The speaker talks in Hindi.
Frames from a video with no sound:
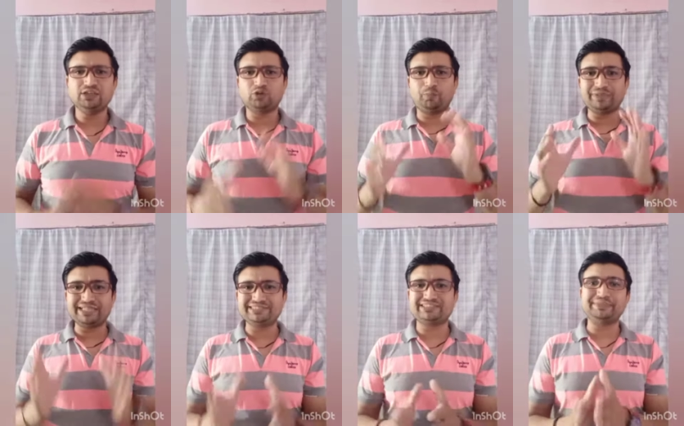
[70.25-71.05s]
तो
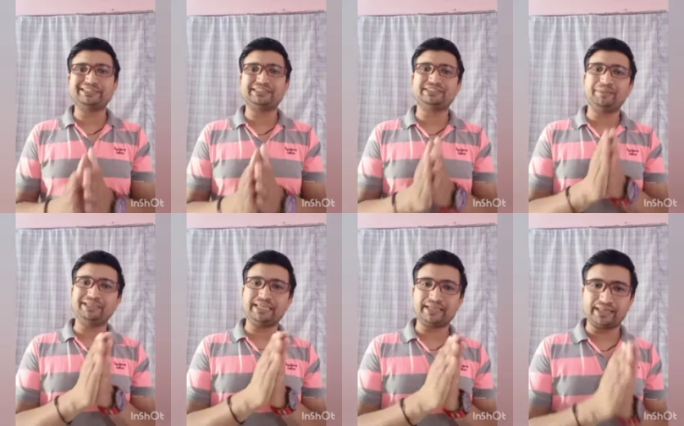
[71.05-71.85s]
प्लीज़ सीबीएसई e से मैं
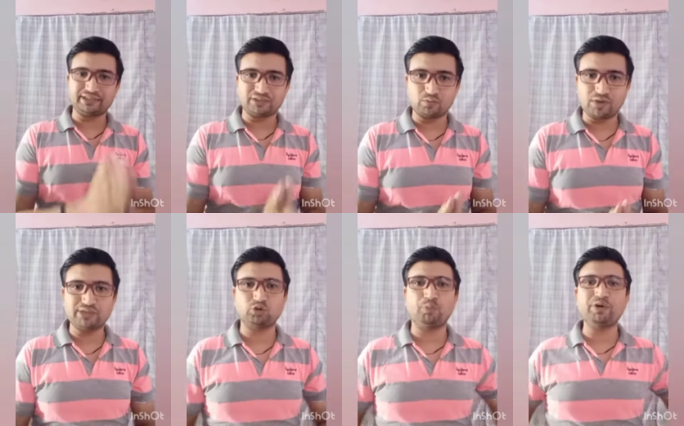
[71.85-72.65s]
यही कहना चाहूँगा
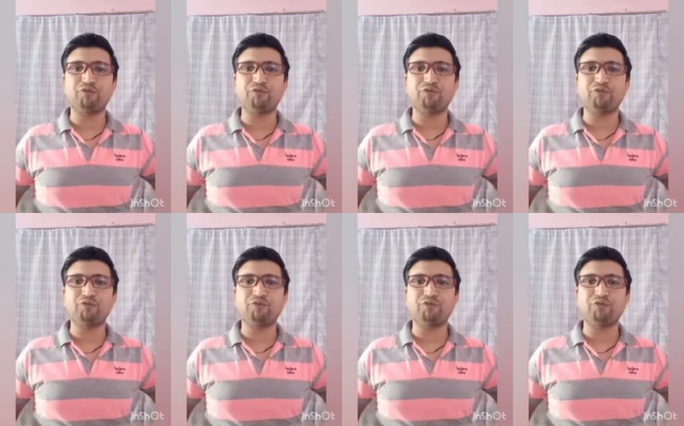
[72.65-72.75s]
जो भी